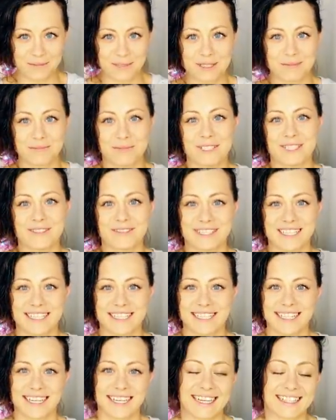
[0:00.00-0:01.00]

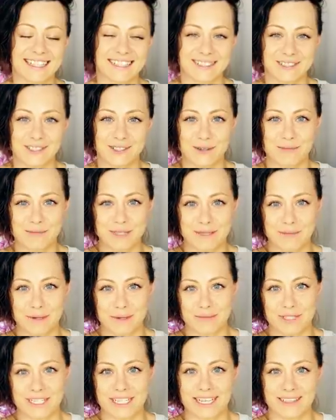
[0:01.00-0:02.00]
Подписывайся на канал, чтобы не
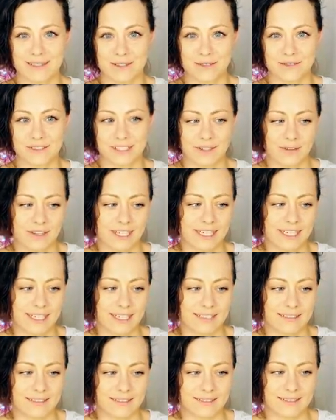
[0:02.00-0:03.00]
пропускать новые
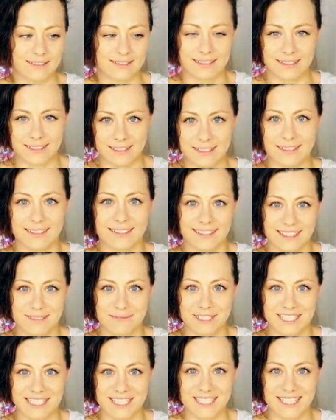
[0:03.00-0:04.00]
ролики. И
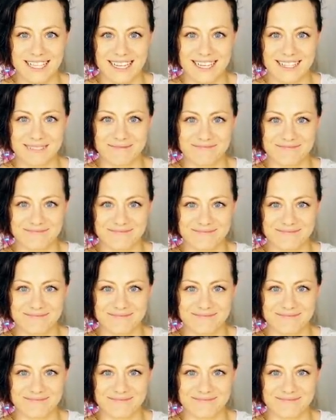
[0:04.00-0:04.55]
мы начинаем.